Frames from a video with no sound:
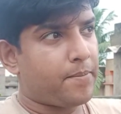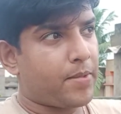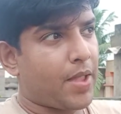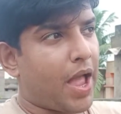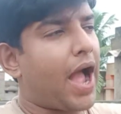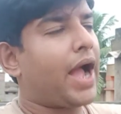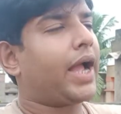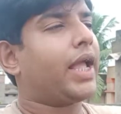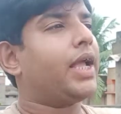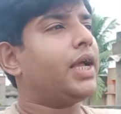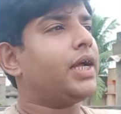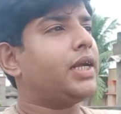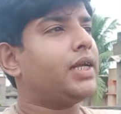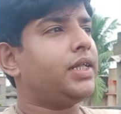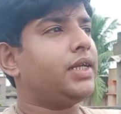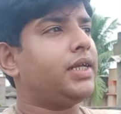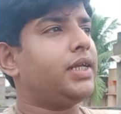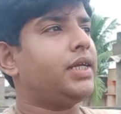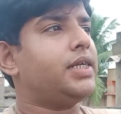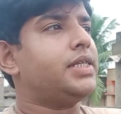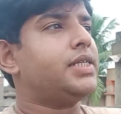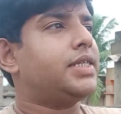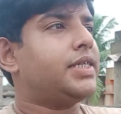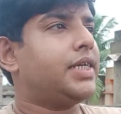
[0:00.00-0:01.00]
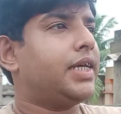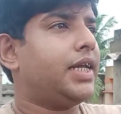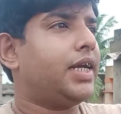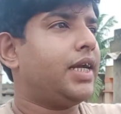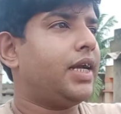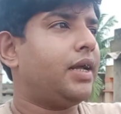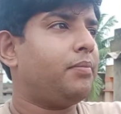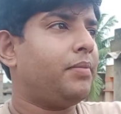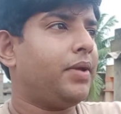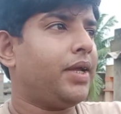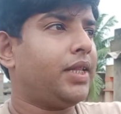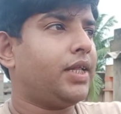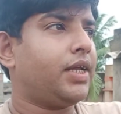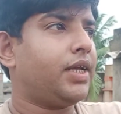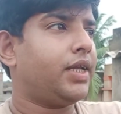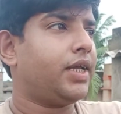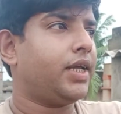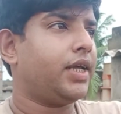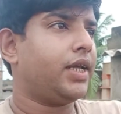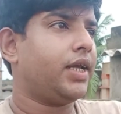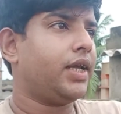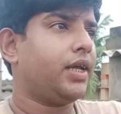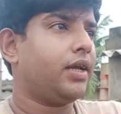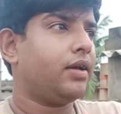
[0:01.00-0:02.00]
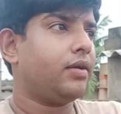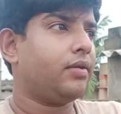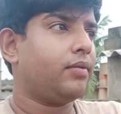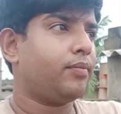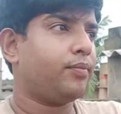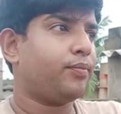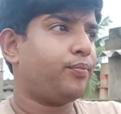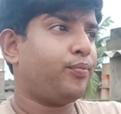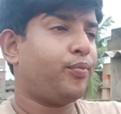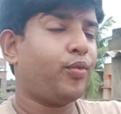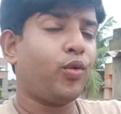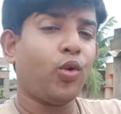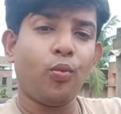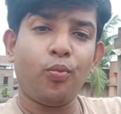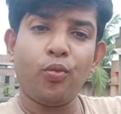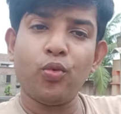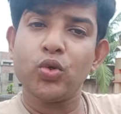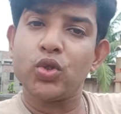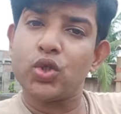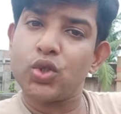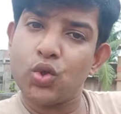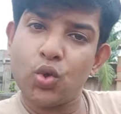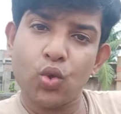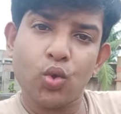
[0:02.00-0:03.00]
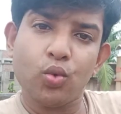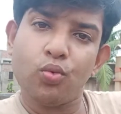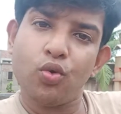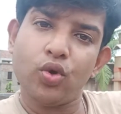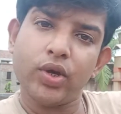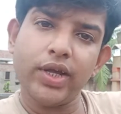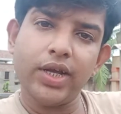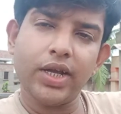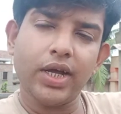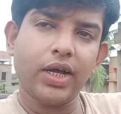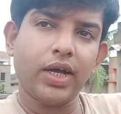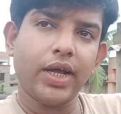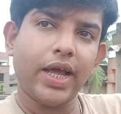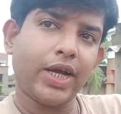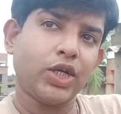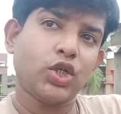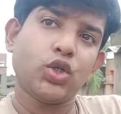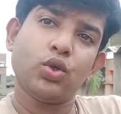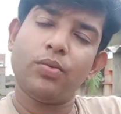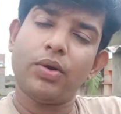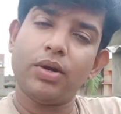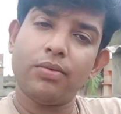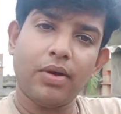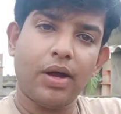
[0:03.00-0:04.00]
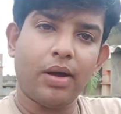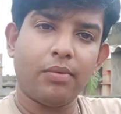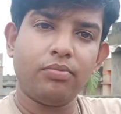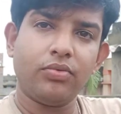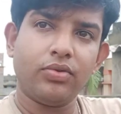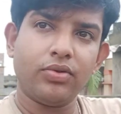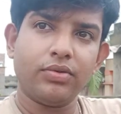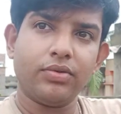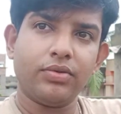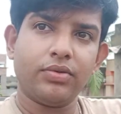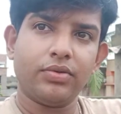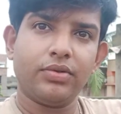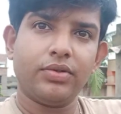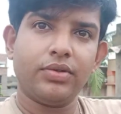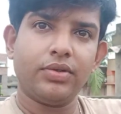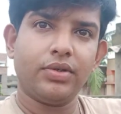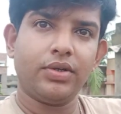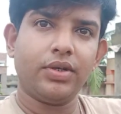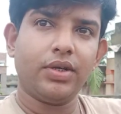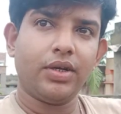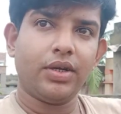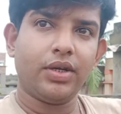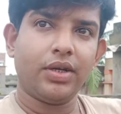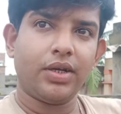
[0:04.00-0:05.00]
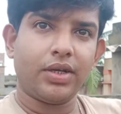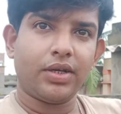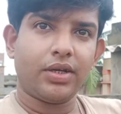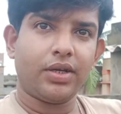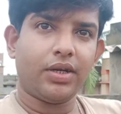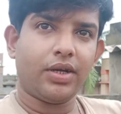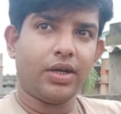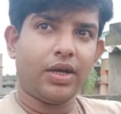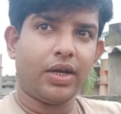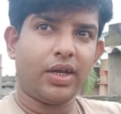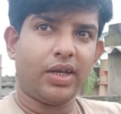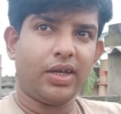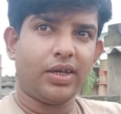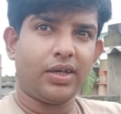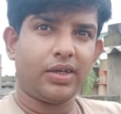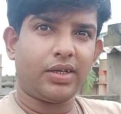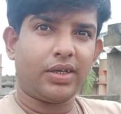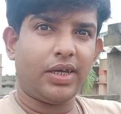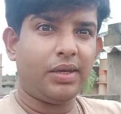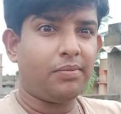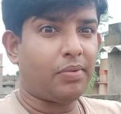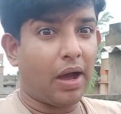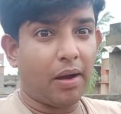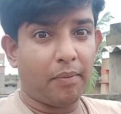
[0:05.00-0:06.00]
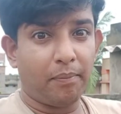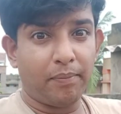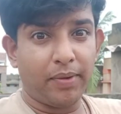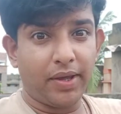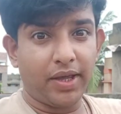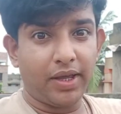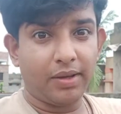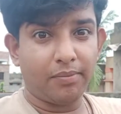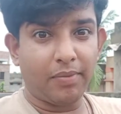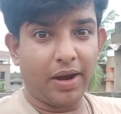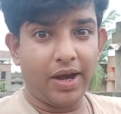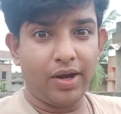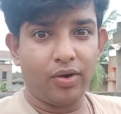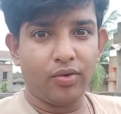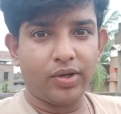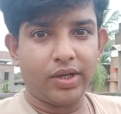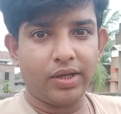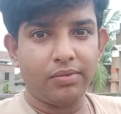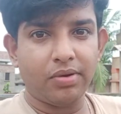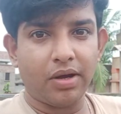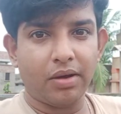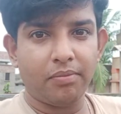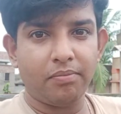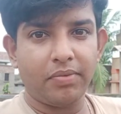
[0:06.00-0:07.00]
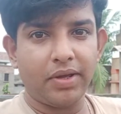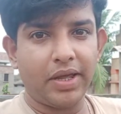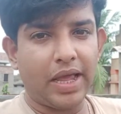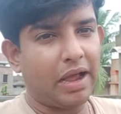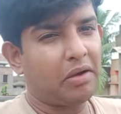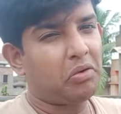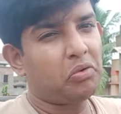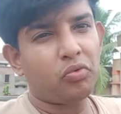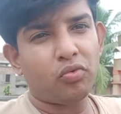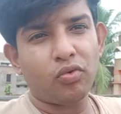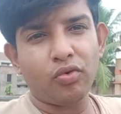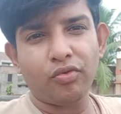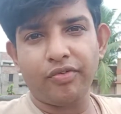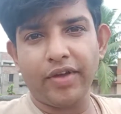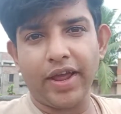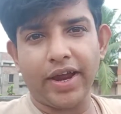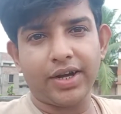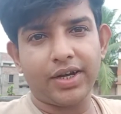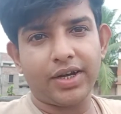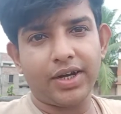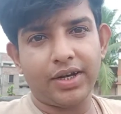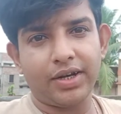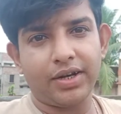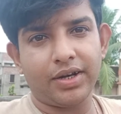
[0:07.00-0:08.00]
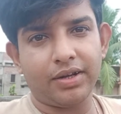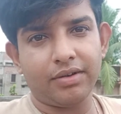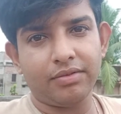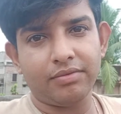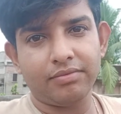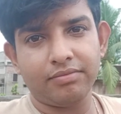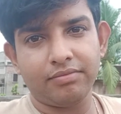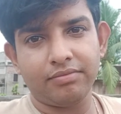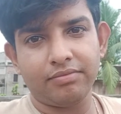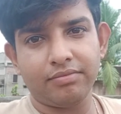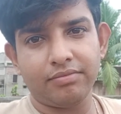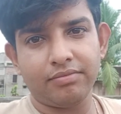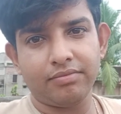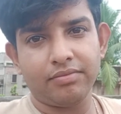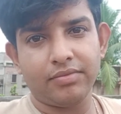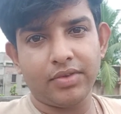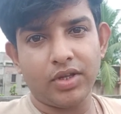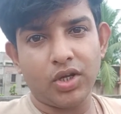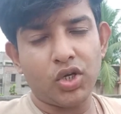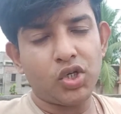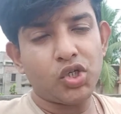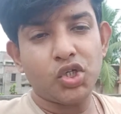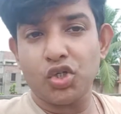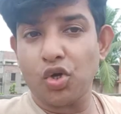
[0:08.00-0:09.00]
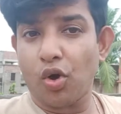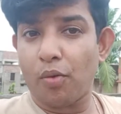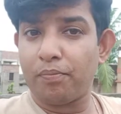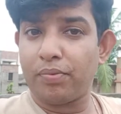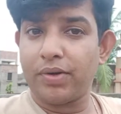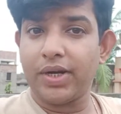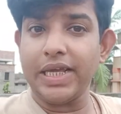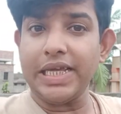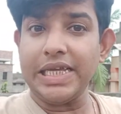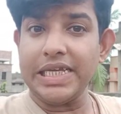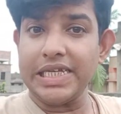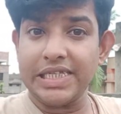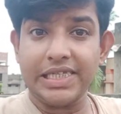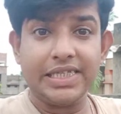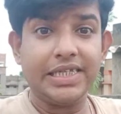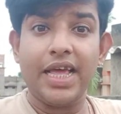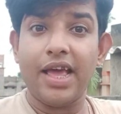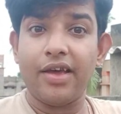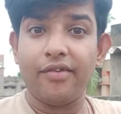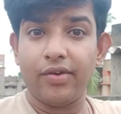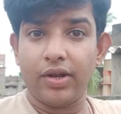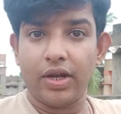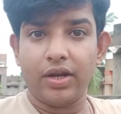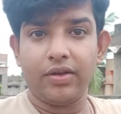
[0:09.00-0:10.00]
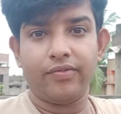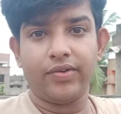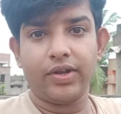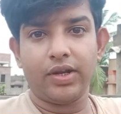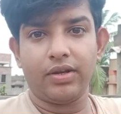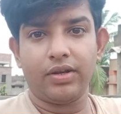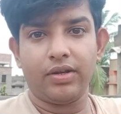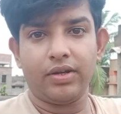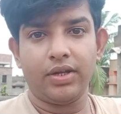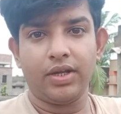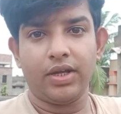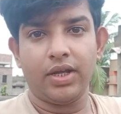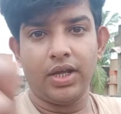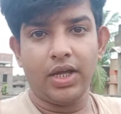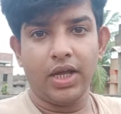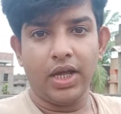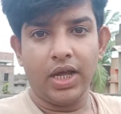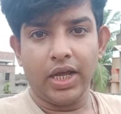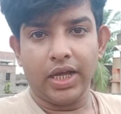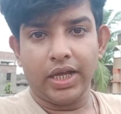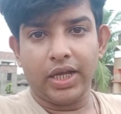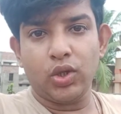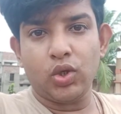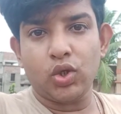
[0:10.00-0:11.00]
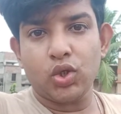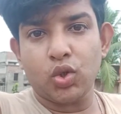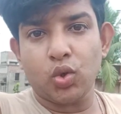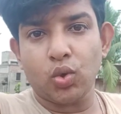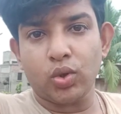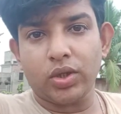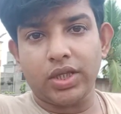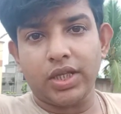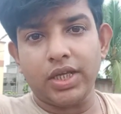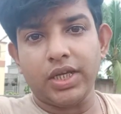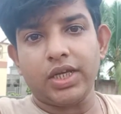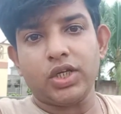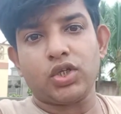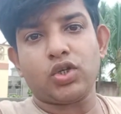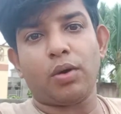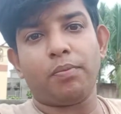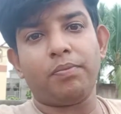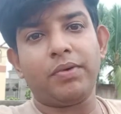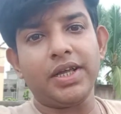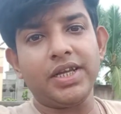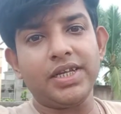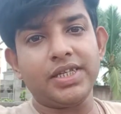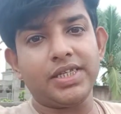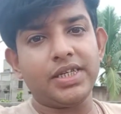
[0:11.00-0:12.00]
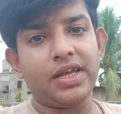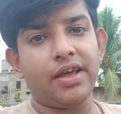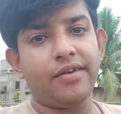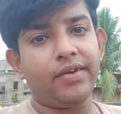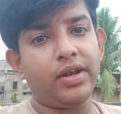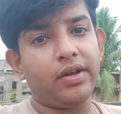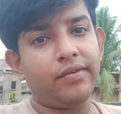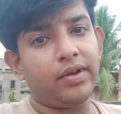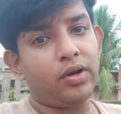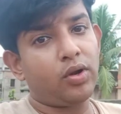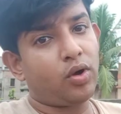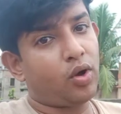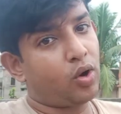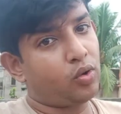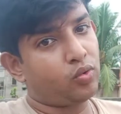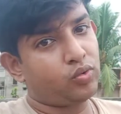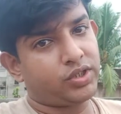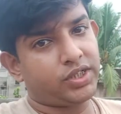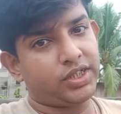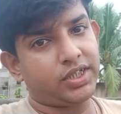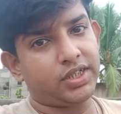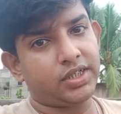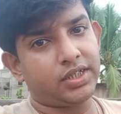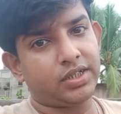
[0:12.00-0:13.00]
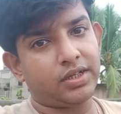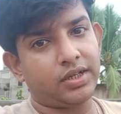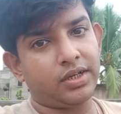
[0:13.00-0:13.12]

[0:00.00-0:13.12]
আগেকার দিনে ছেলেরা মেয়েদেরকে প্রপোজ করবো কি না একশোবার ভাবতো কি ভাববে বাড়ির লোক কী ভাববে এখন কোনো ফ্যাক্টর না সবটাই ইজি অ্যাভেলেবেল কিন্তু সত্যি কি সবটা ইজি অ্যাভেলেবেল হওয়া উচিত